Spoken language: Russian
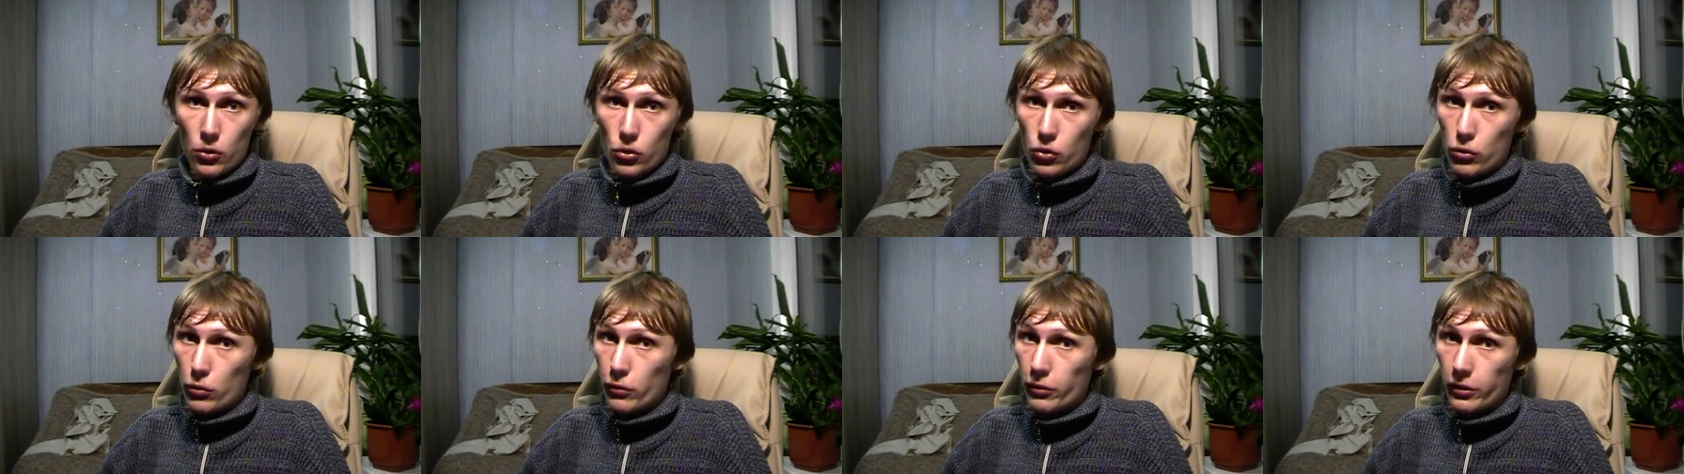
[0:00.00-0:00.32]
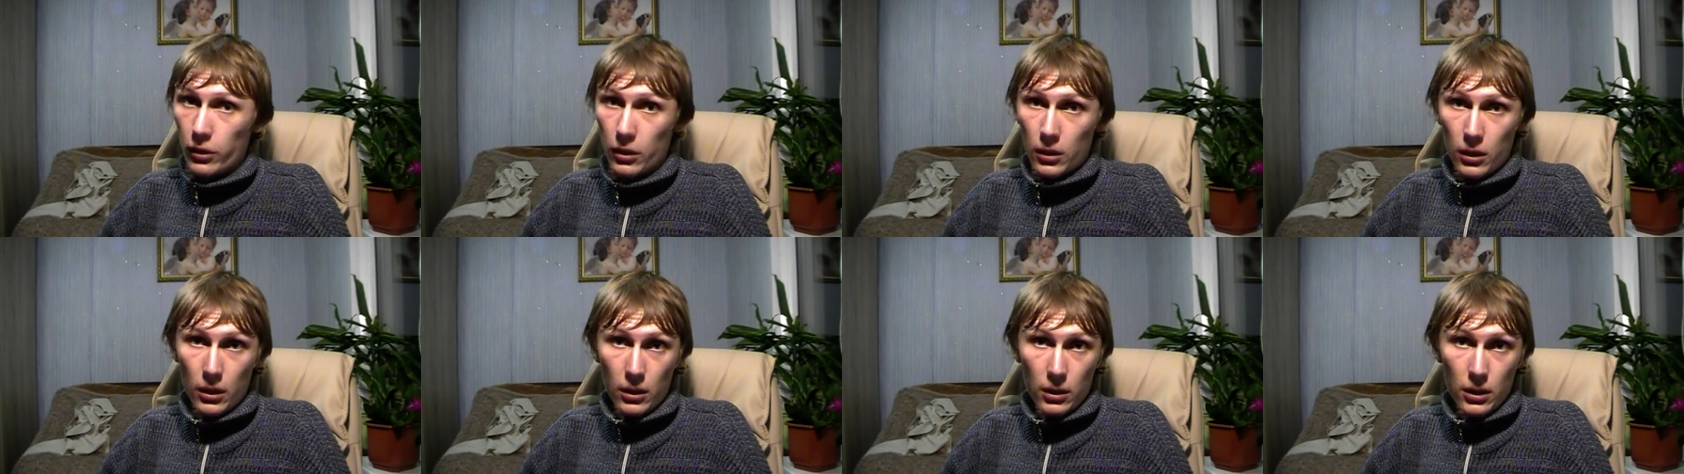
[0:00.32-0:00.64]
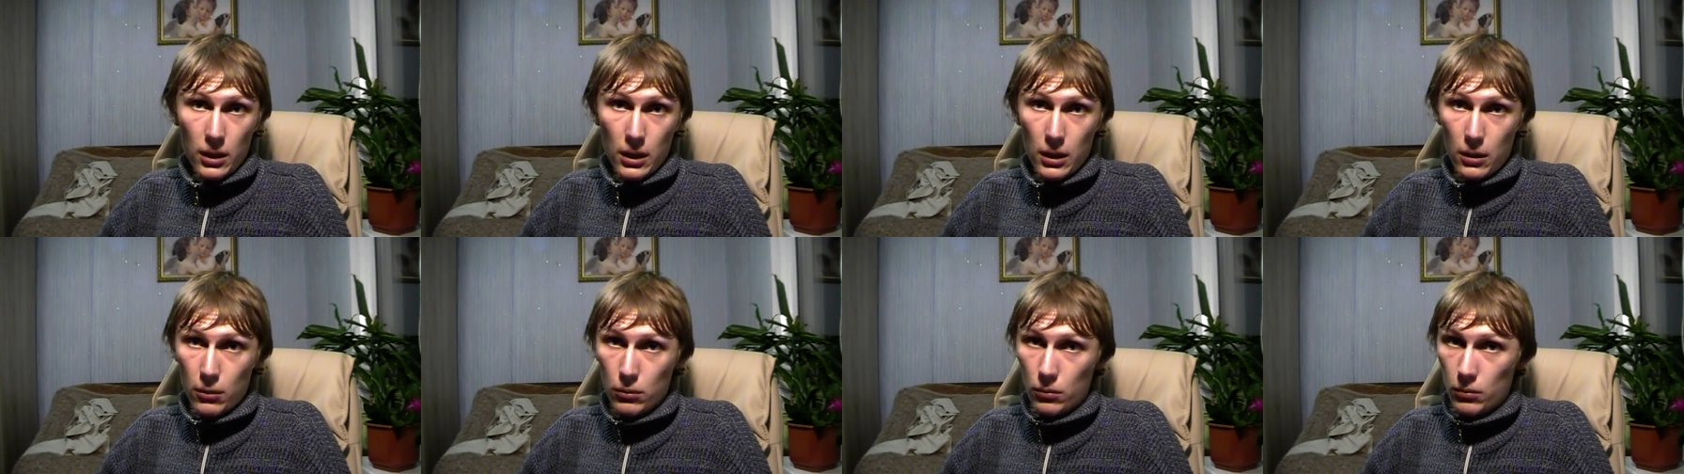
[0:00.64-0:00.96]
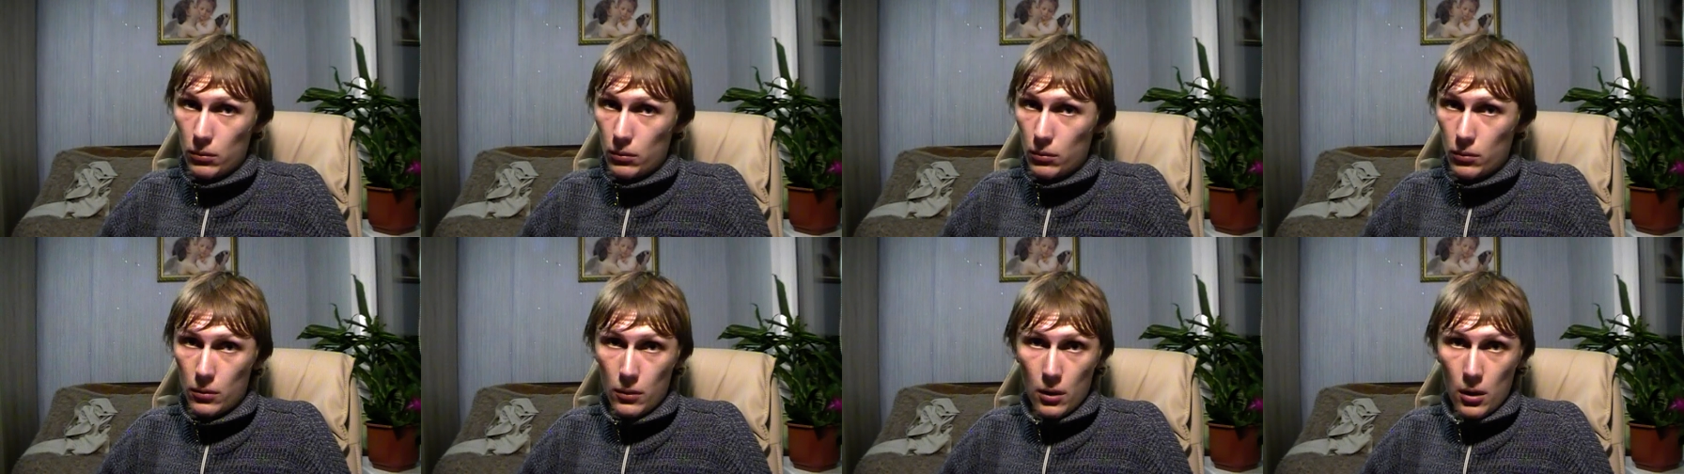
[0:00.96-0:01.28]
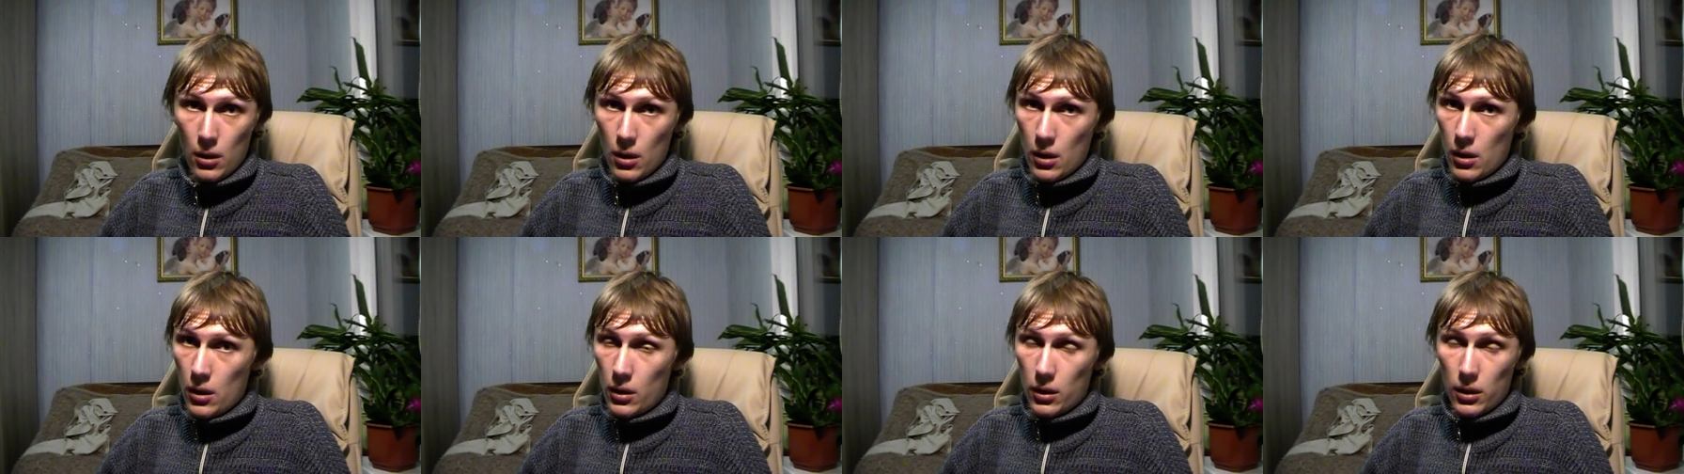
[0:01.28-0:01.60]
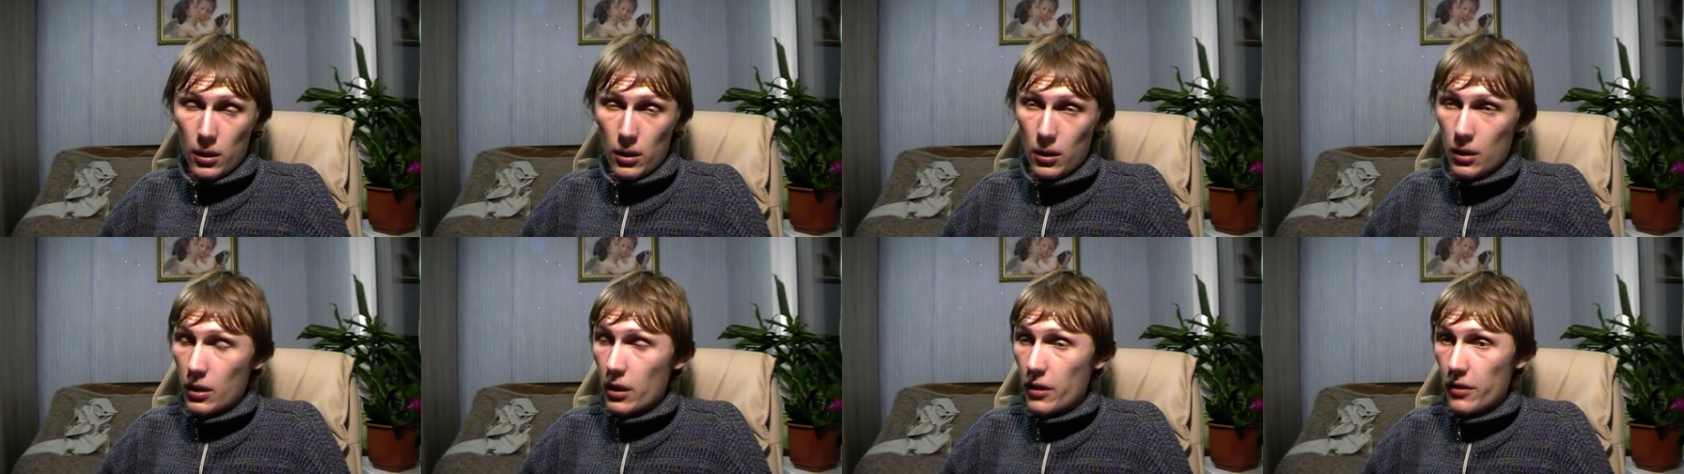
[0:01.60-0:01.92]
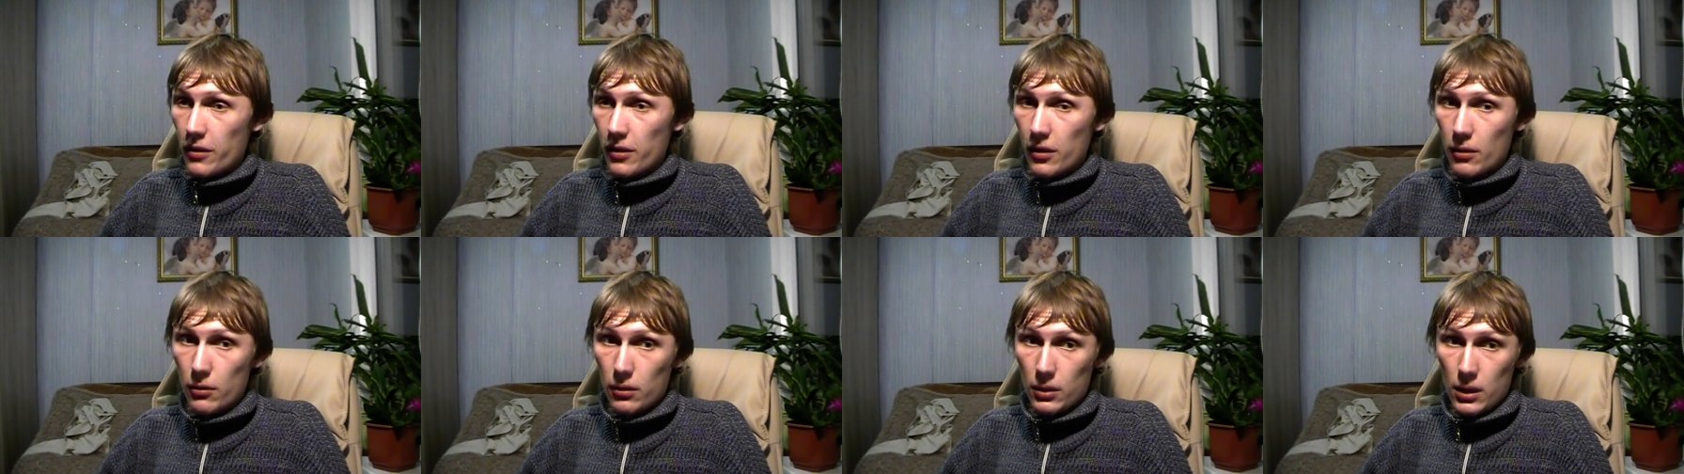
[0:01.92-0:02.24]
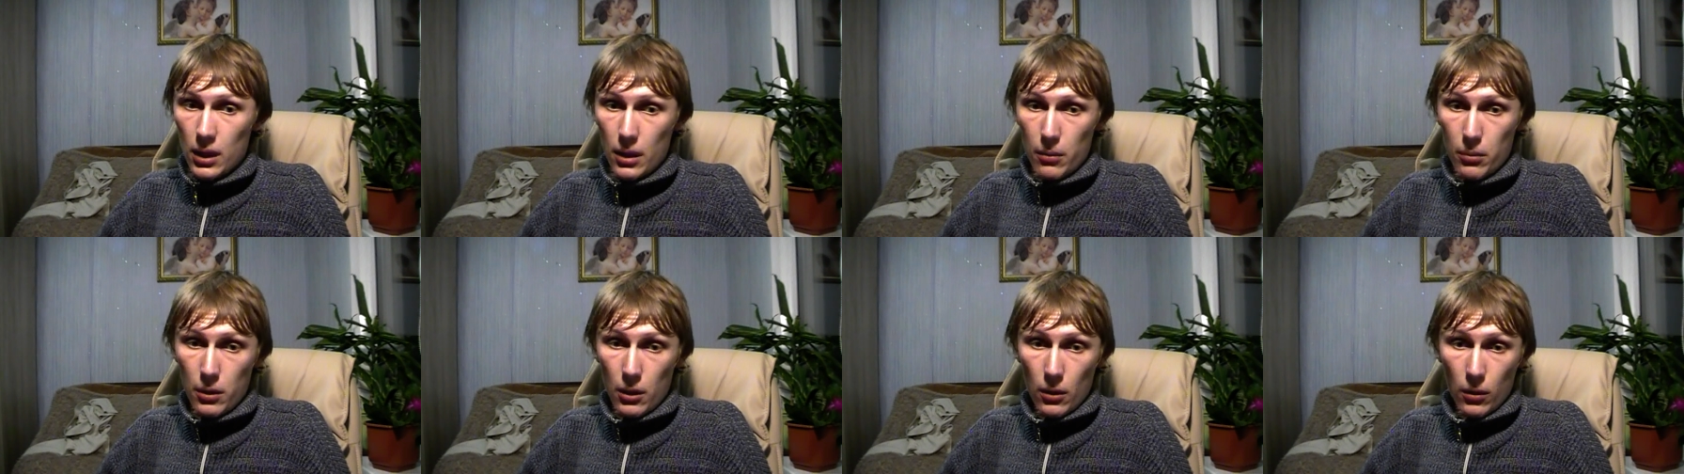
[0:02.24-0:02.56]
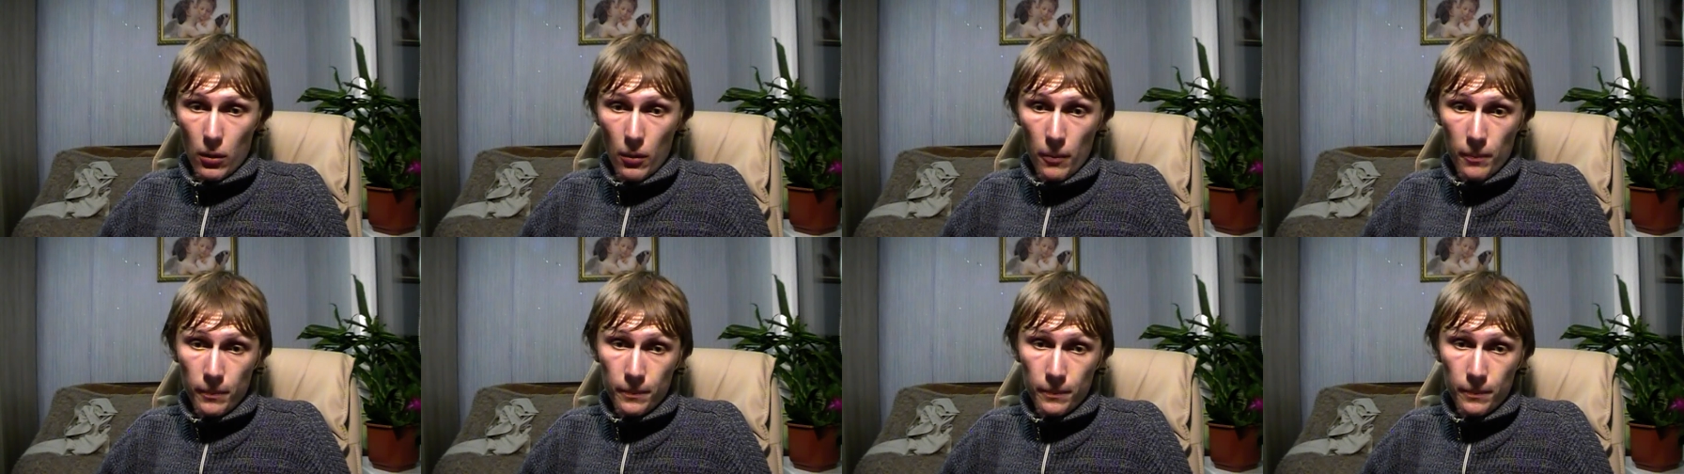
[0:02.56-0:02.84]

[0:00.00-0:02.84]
жесткий нокдаун и красиво добил.